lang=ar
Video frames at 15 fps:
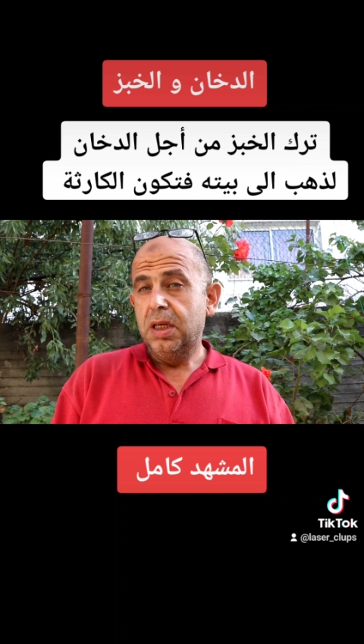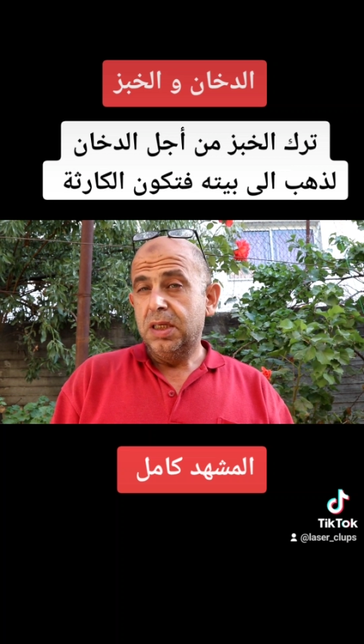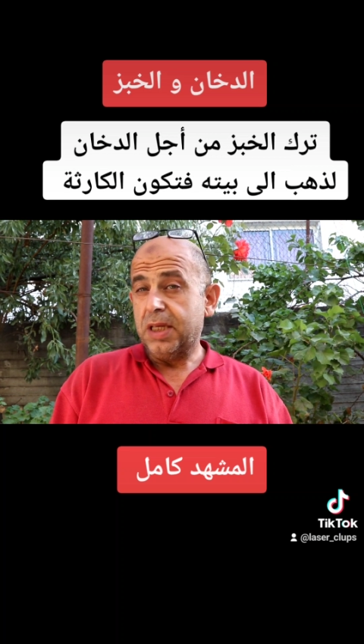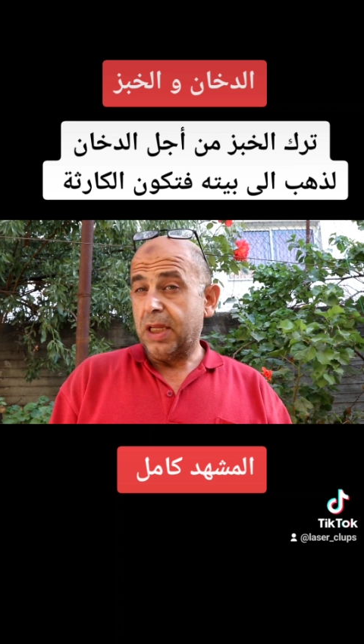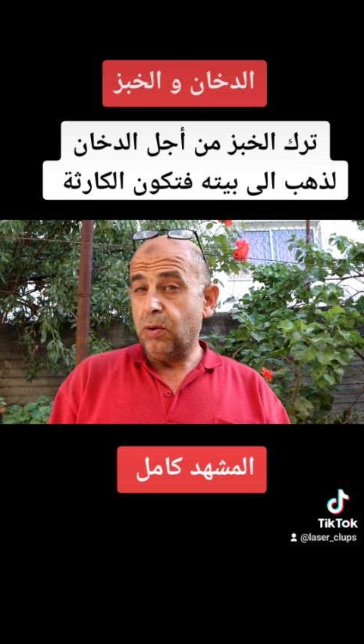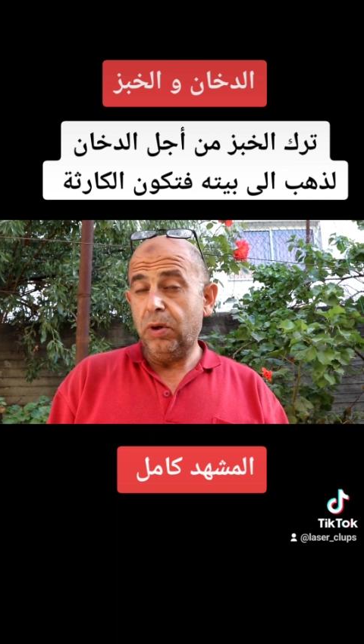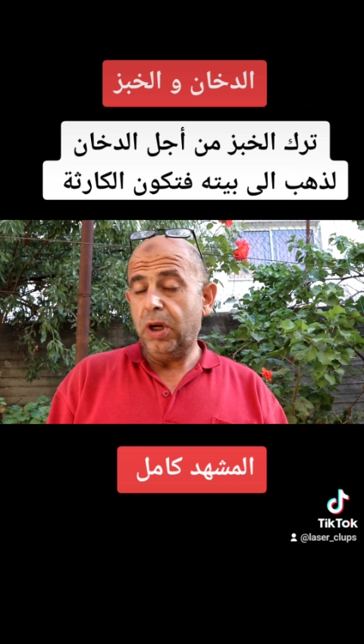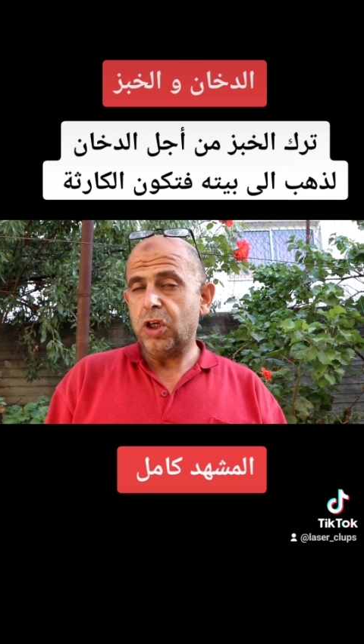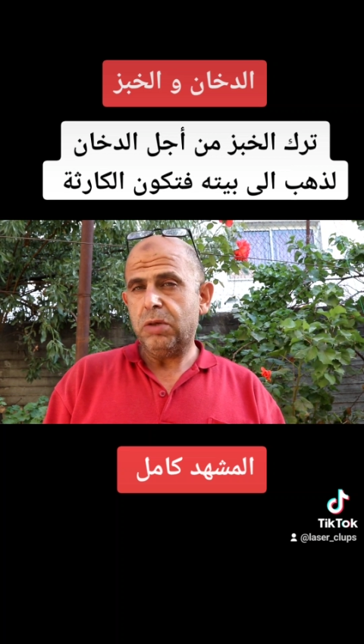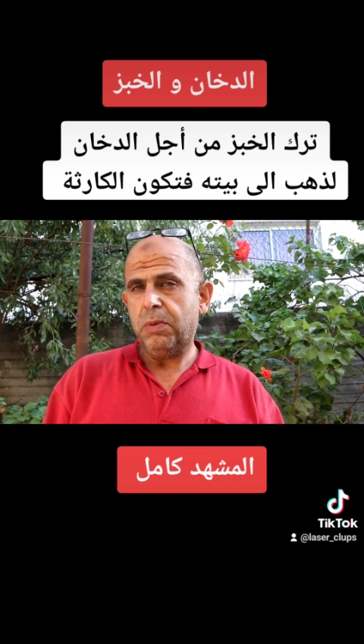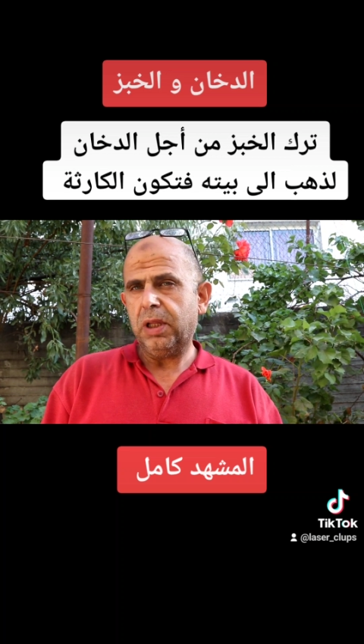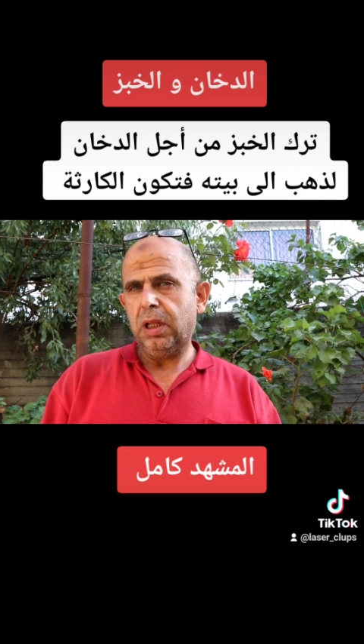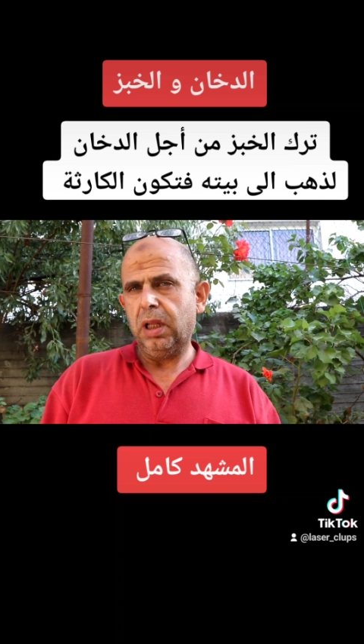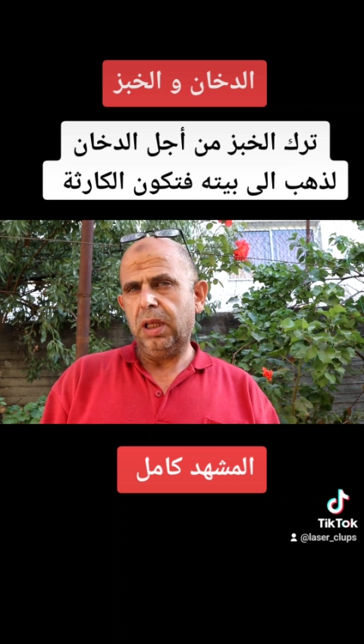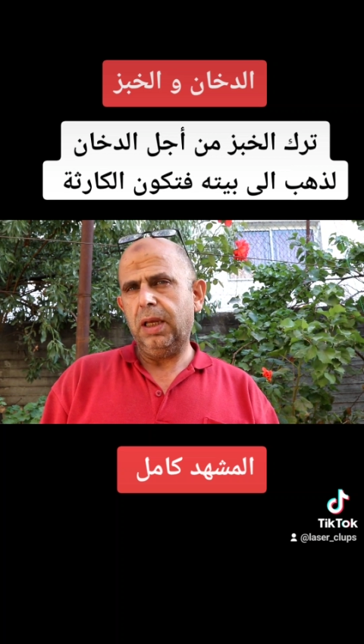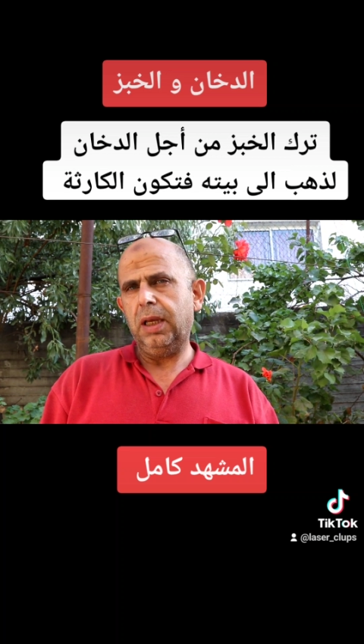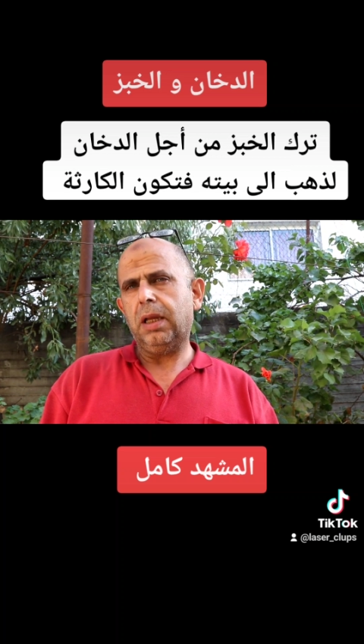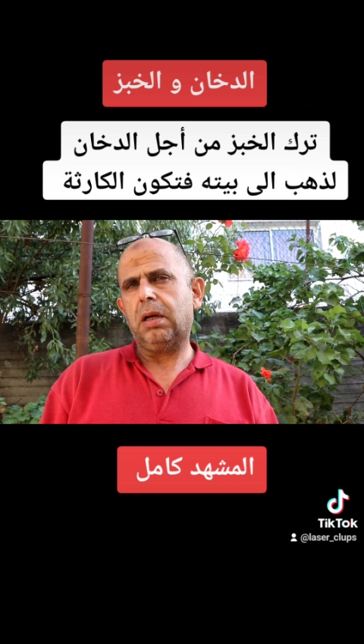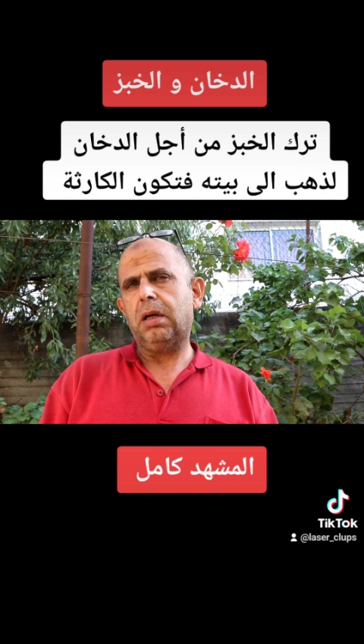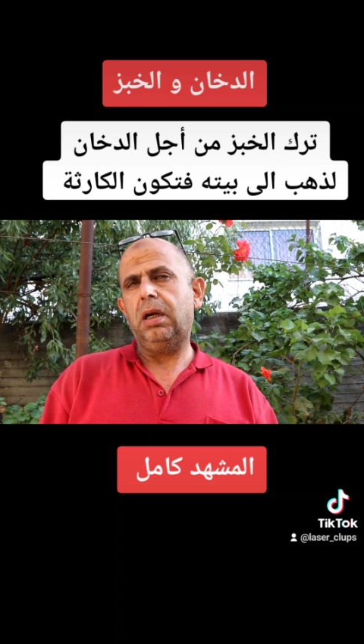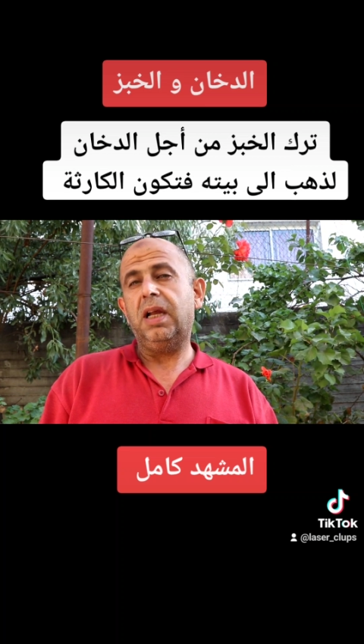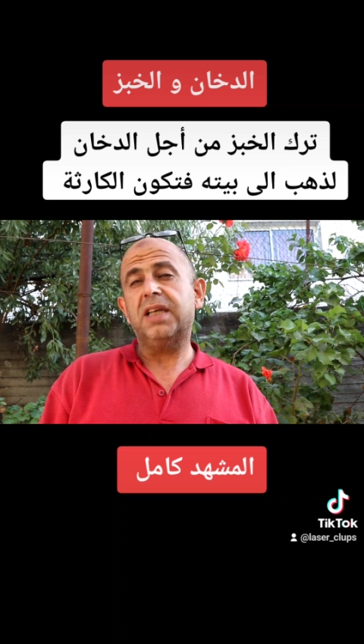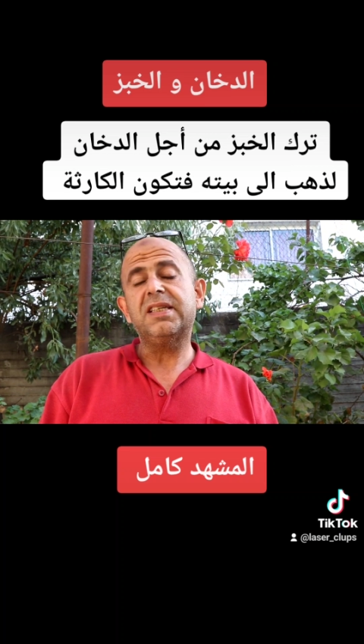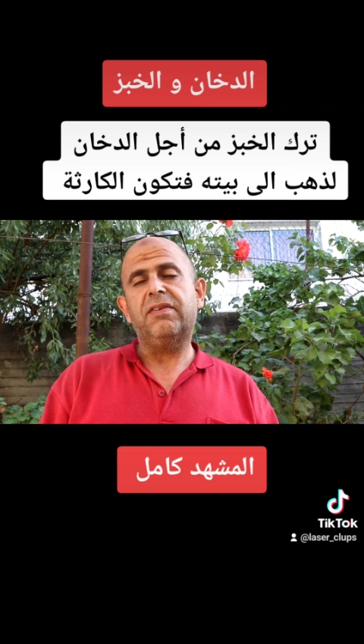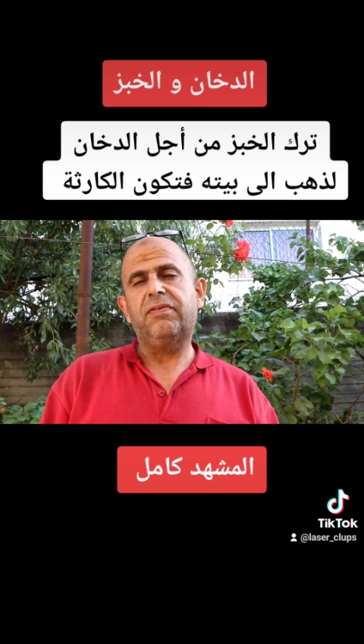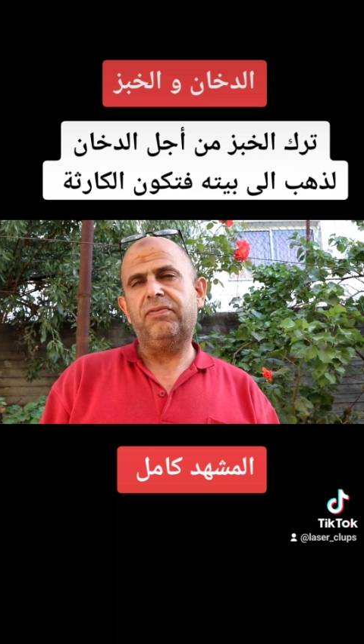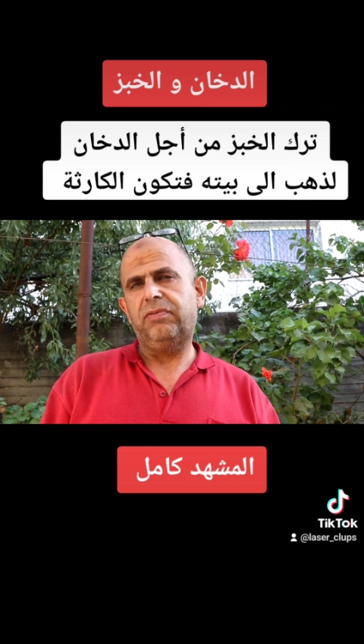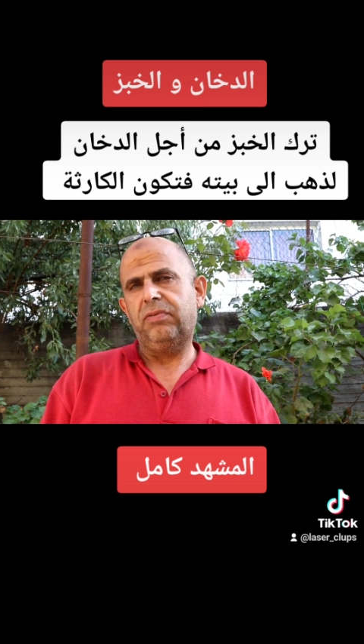صدقونا يا جماعه الخير للاسف